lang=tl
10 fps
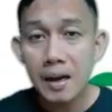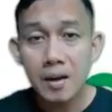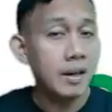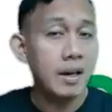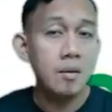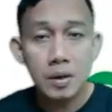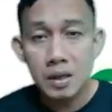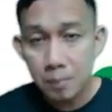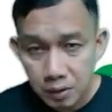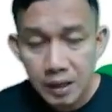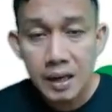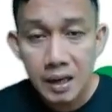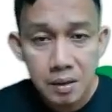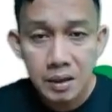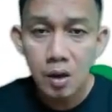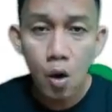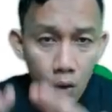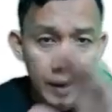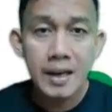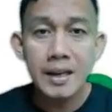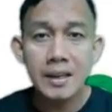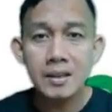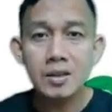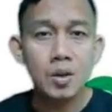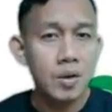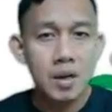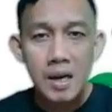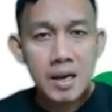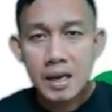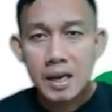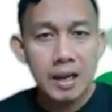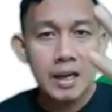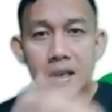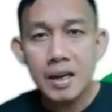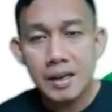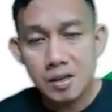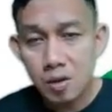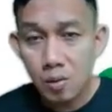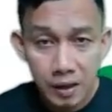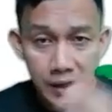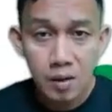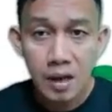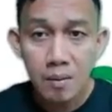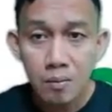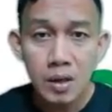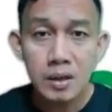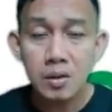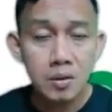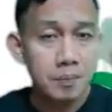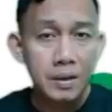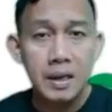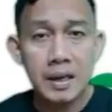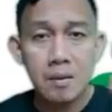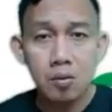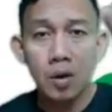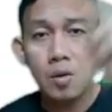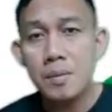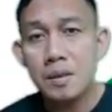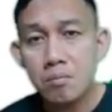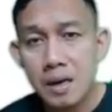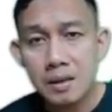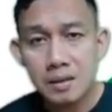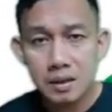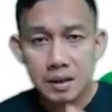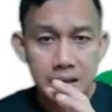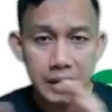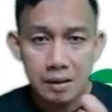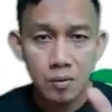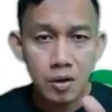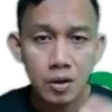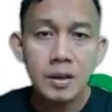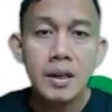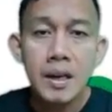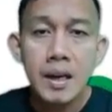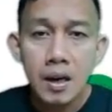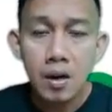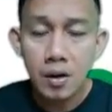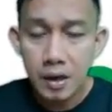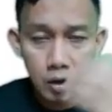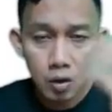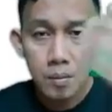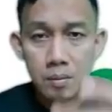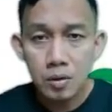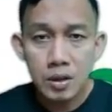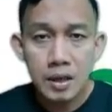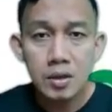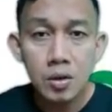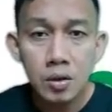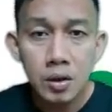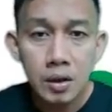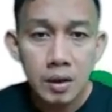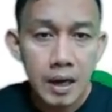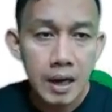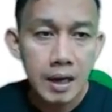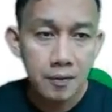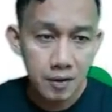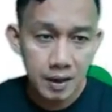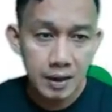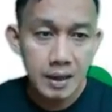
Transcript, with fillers: Okay? Pwede po nilang gamitin. Okay lang yan. So, ina-encourage ko kung ikaw alam mo na to, lagay mo sa comment box, click mo yon or i-comment mo dyan yung uh, referral link